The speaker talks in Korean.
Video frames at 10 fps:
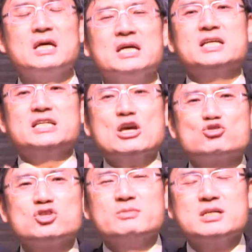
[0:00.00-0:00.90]
이제
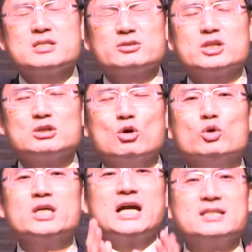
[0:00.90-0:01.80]
예수님만을 섬기기 위해서
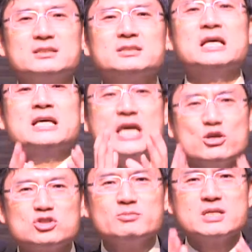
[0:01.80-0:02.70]
우리 가정은
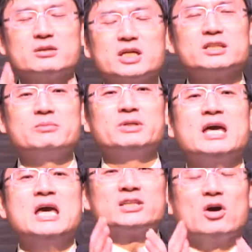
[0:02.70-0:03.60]
예수님만 섬기기
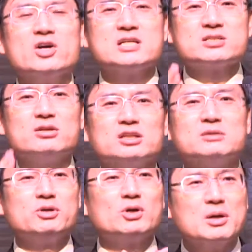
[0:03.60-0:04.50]
때문에 더 이상 저런 것들
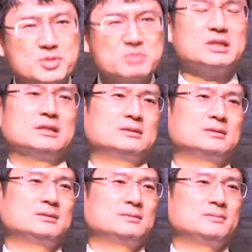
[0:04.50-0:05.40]
필요가 없습니다.
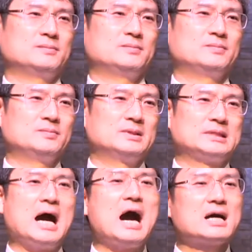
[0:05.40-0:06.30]

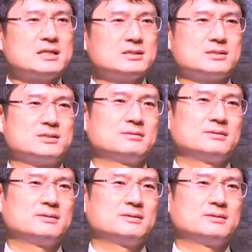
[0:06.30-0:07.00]
다 가져갔어요.